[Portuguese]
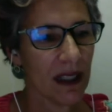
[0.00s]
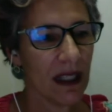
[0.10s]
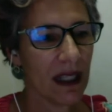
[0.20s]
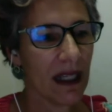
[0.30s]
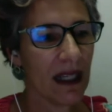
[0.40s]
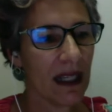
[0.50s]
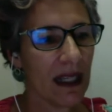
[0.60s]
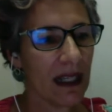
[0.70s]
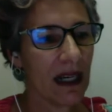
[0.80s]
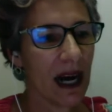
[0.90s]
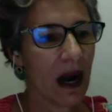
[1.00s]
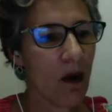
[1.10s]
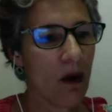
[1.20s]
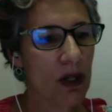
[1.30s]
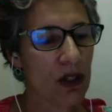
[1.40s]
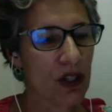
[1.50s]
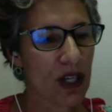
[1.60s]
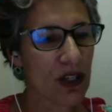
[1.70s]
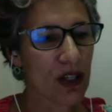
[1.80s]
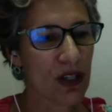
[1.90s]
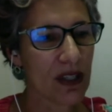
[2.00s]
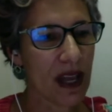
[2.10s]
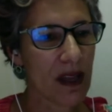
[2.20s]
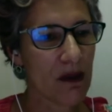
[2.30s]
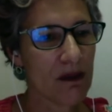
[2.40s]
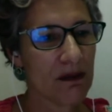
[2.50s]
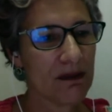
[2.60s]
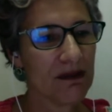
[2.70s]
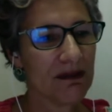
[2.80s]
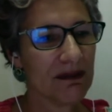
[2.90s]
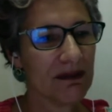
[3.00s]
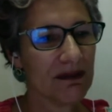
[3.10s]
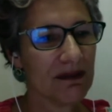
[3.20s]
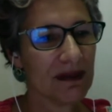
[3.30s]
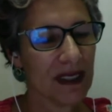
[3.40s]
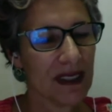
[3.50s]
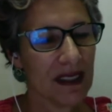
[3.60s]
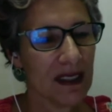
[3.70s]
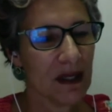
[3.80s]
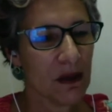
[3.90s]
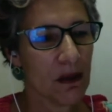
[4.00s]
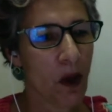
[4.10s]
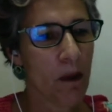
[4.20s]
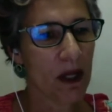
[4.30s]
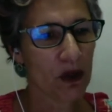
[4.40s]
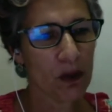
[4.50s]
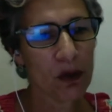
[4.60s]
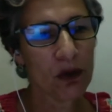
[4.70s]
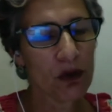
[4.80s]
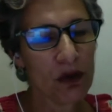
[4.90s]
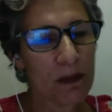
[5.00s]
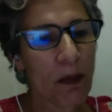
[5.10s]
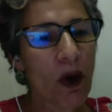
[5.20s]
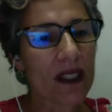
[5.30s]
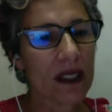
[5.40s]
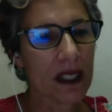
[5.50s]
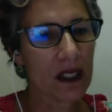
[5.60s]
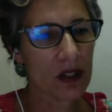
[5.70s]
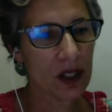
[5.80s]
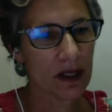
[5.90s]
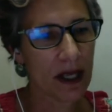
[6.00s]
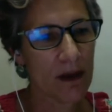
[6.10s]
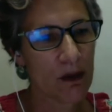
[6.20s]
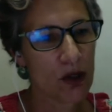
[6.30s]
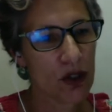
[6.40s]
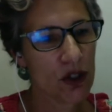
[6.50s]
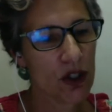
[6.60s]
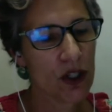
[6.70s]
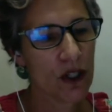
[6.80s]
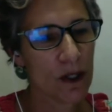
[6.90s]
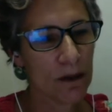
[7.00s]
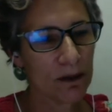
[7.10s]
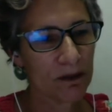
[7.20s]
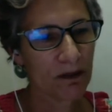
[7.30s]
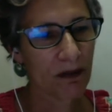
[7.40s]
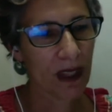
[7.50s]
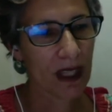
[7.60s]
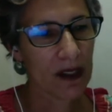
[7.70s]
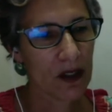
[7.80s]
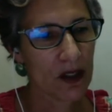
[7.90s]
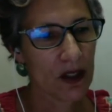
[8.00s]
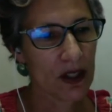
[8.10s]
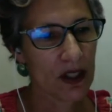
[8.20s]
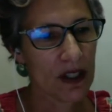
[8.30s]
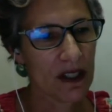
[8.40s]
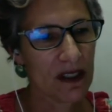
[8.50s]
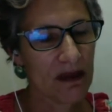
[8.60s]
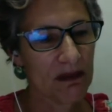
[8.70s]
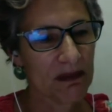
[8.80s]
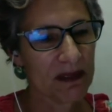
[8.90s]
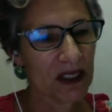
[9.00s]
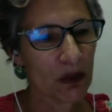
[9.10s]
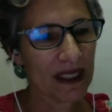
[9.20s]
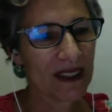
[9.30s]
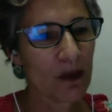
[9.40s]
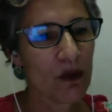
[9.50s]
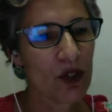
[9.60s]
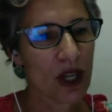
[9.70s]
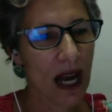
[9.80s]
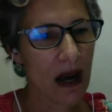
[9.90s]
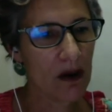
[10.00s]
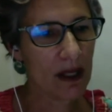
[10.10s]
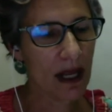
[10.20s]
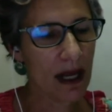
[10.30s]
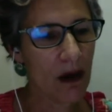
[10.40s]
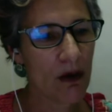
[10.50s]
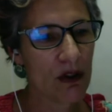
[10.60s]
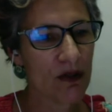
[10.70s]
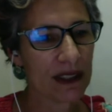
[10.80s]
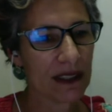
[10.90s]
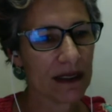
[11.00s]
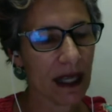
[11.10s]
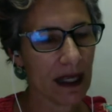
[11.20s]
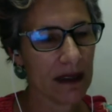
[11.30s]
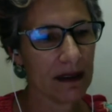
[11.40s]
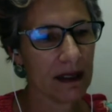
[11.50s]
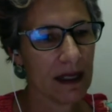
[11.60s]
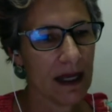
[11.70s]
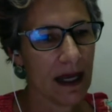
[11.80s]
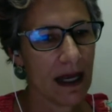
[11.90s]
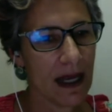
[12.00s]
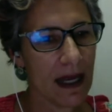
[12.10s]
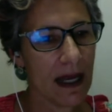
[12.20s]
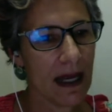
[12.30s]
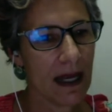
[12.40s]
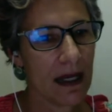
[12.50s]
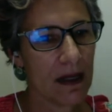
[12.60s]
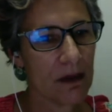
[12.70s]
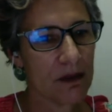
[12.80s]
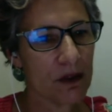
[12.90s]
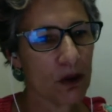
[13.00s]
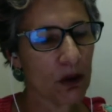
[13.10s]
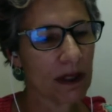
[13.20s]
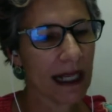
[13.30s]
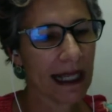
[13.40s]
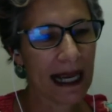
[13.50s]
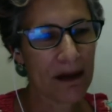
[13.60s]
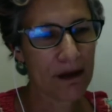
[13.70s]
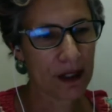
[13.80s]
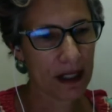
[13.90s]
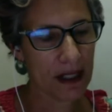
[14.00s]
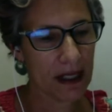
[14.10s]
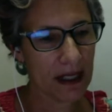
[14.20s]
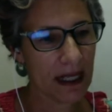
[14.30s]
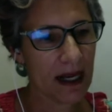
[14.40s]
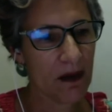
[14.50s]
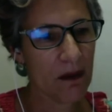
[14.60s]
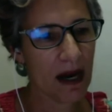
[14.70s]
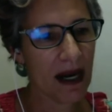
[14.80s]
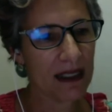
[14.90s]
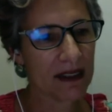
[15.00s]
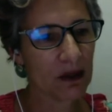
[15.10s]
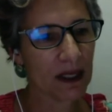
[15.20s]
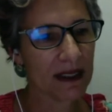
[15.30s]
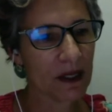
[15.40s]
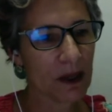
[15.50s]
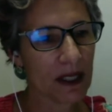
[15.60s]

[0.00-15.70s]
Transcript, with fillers: é, aonde a gente tem um, um, um momento muito importante em termos de, de situação mundial, né, onde você tem é, fruto da Guerra Fria, né, uma situação